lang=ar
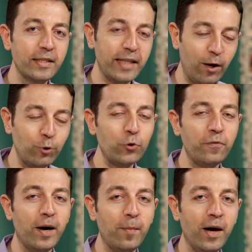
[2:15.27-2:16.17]
تعالوا
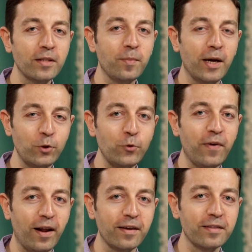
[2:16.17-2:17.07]
نشوف مع بعض مع
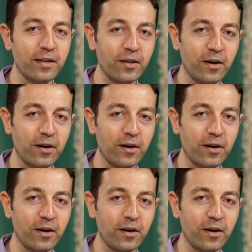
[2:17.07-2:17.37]
ضيوف حلقتنا